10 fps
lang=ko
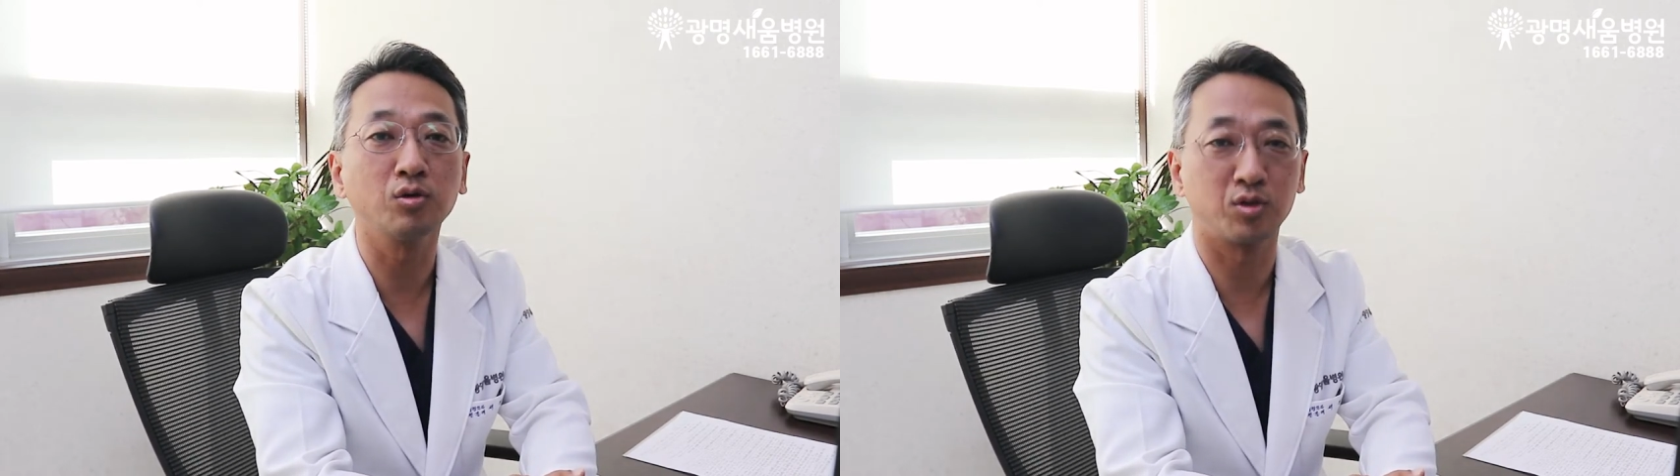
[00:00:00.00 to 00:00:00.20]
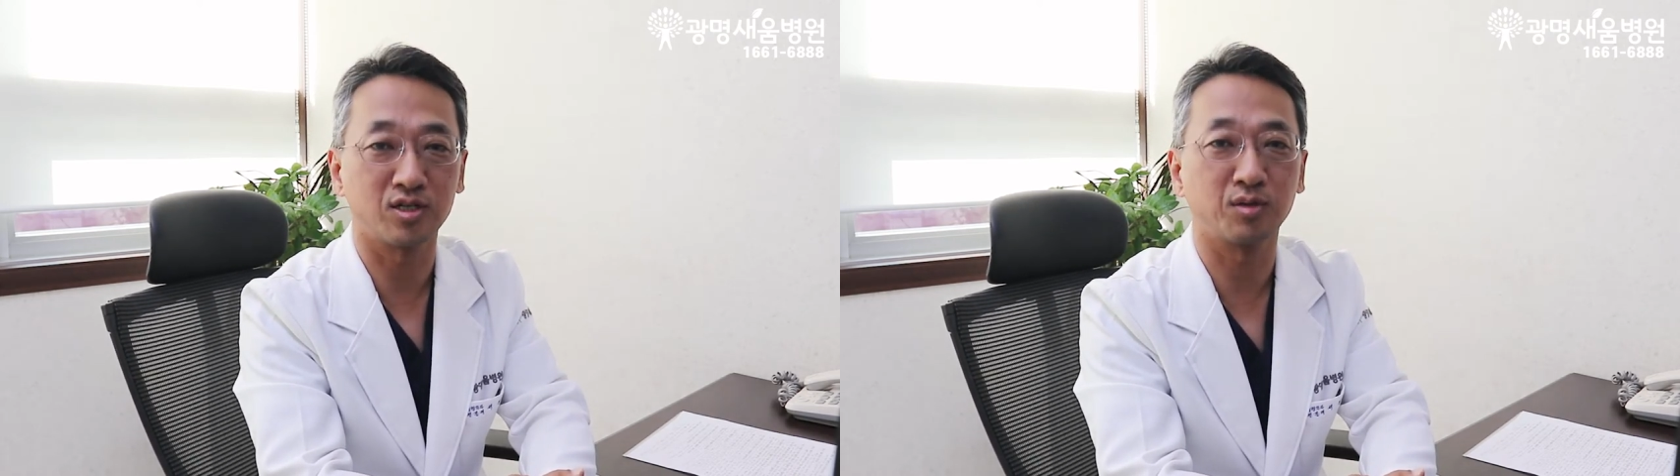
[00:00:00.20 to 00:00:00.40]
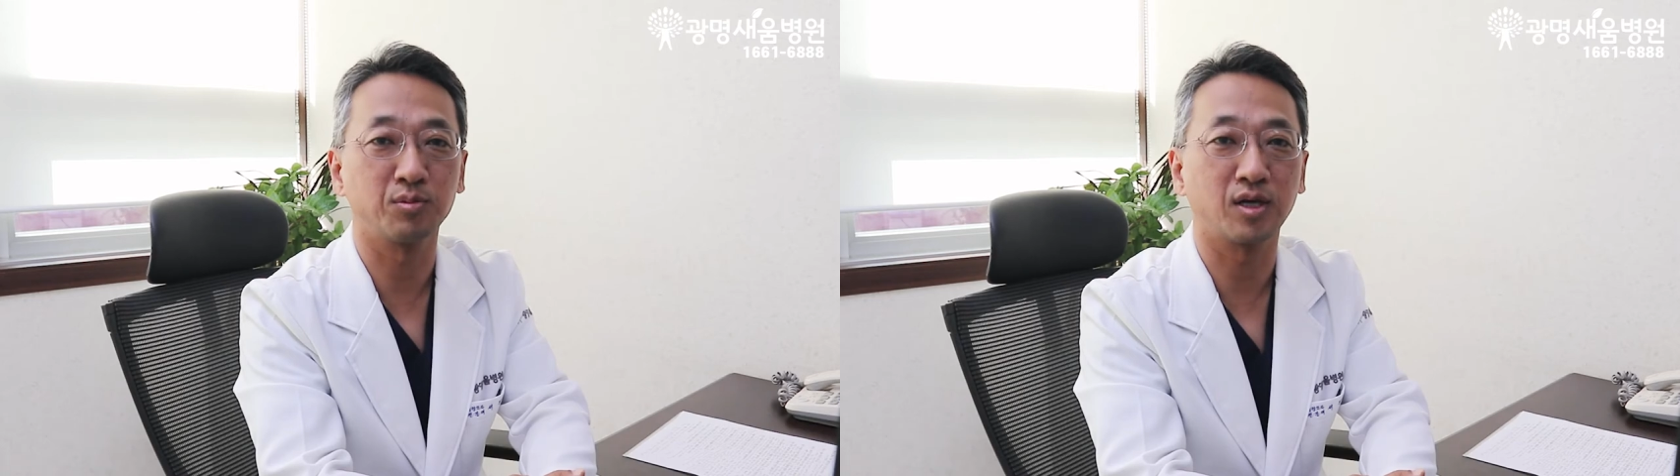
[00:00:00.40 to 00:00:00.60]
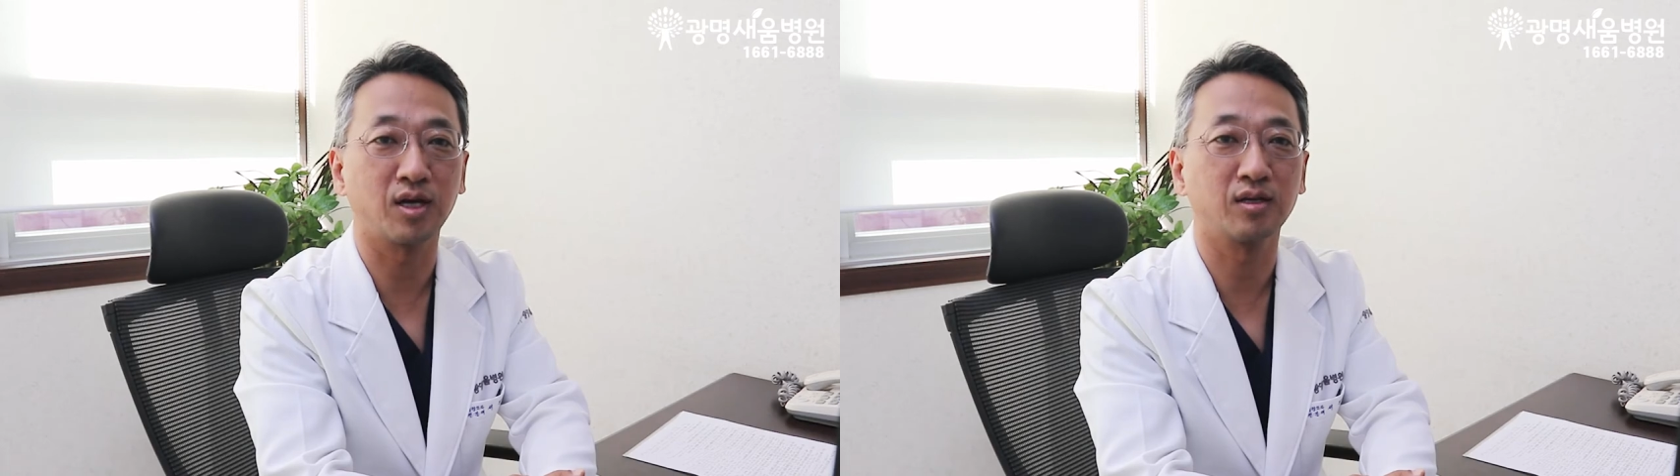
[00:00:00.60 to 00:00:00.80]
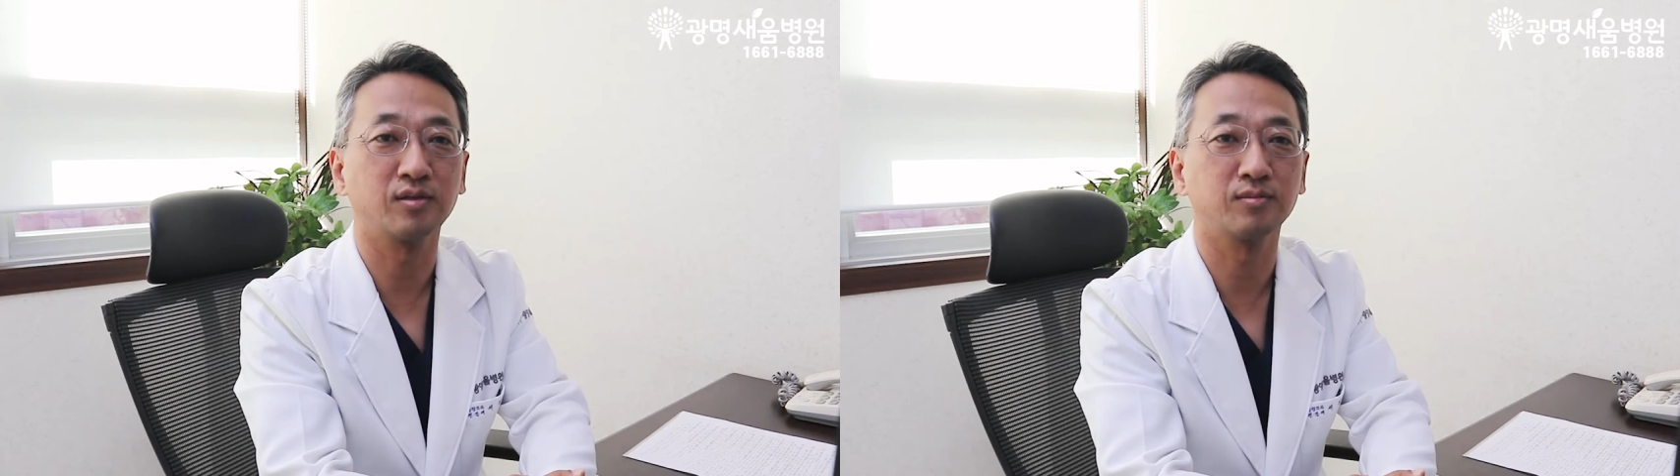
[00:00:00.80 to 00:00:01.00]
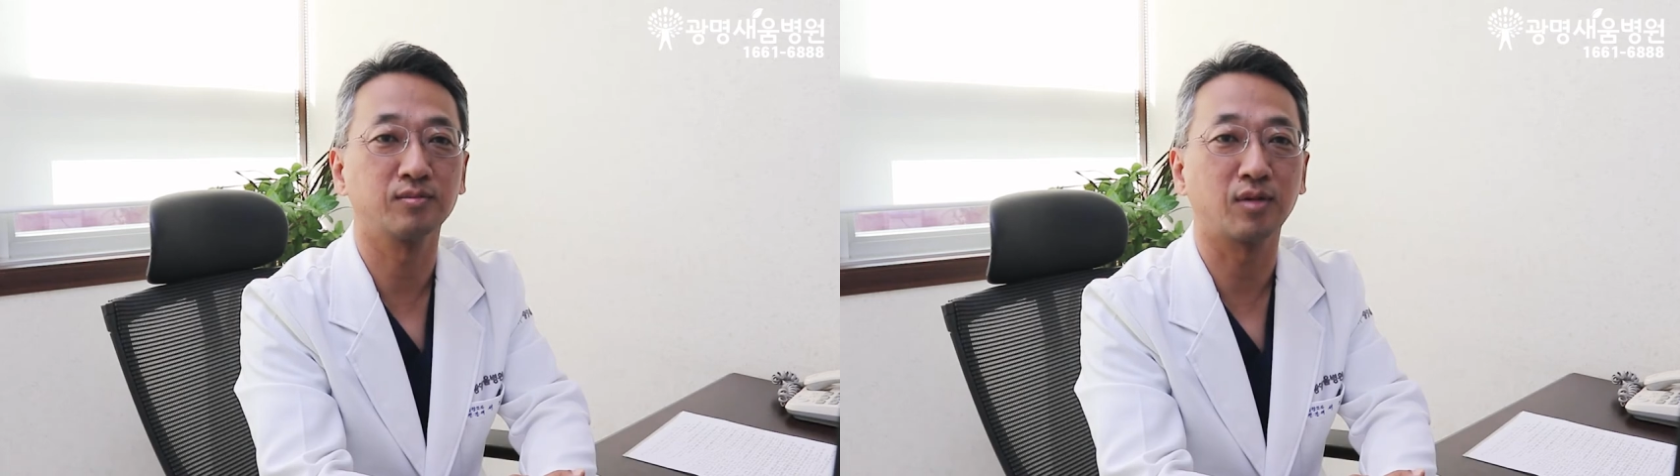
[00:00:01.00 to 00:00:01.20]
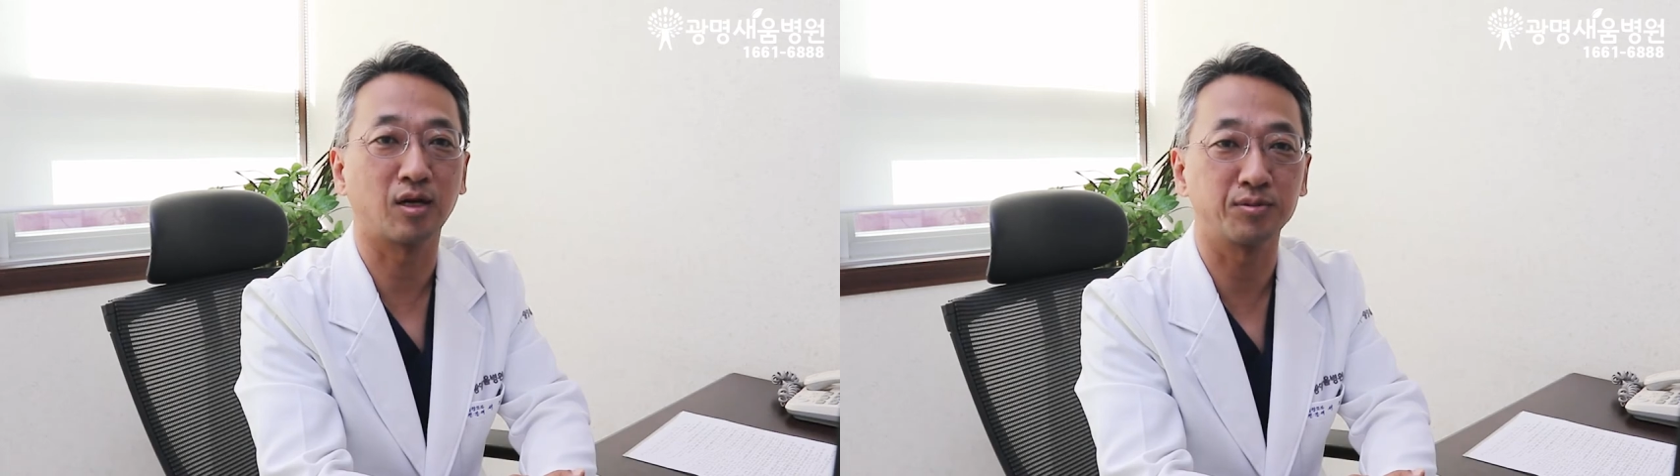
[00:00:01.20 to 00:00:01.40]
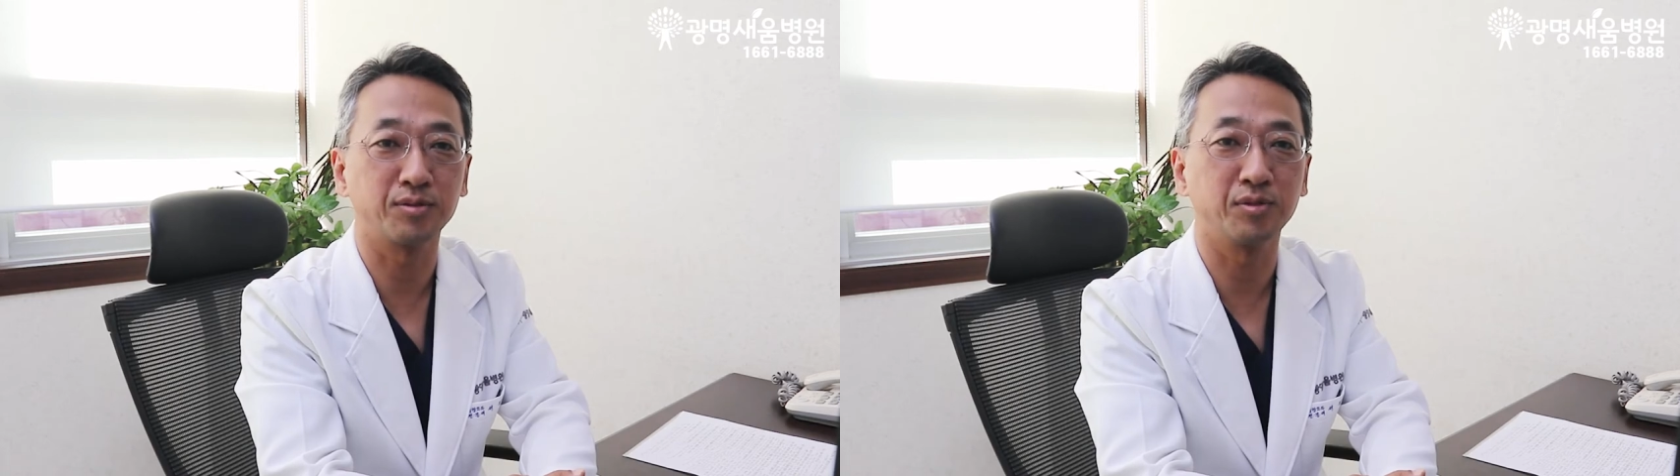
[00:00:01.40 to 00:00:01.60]
원장입니다.
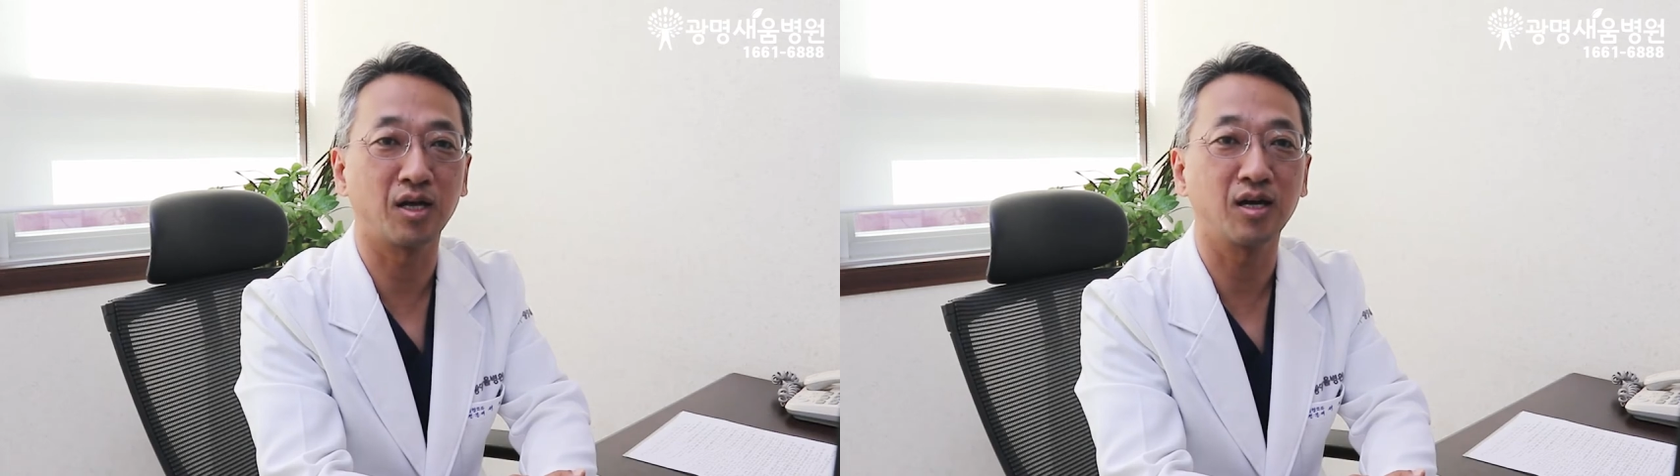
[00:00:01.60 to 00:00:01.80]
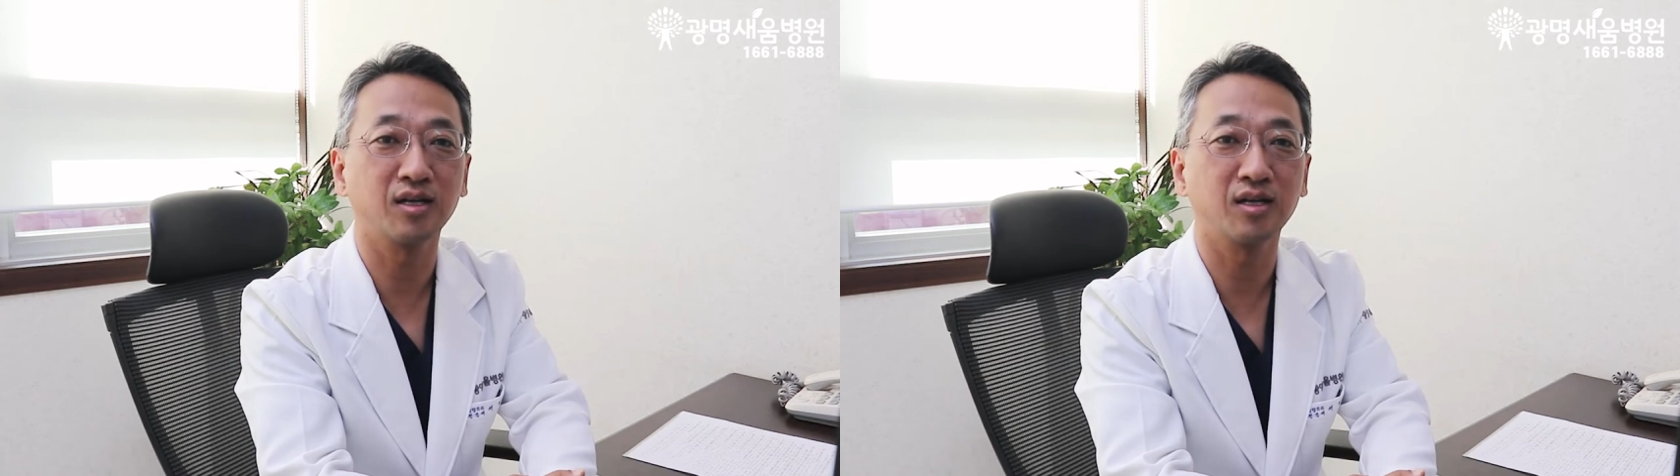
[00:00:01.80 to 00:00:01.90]
반갑습니다.